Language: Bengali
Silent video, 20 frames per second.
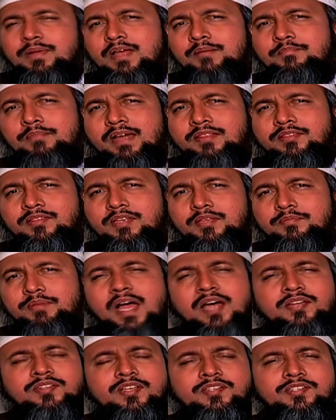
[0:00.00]
আমরা
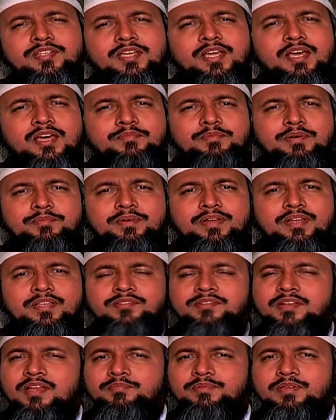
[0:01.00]
মাতৃভাষা শেখার ব্যাপারে
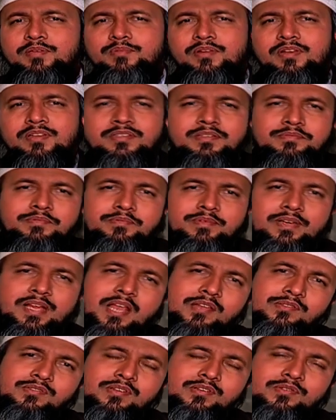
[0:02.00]
ইসলাম কি বলে সে ব্যাপারে
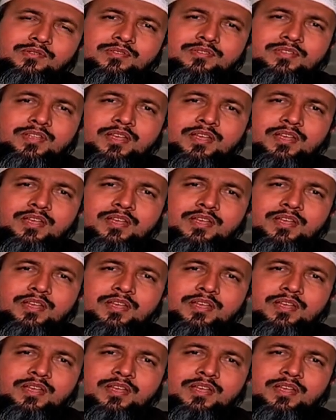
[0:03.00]
আলোচনা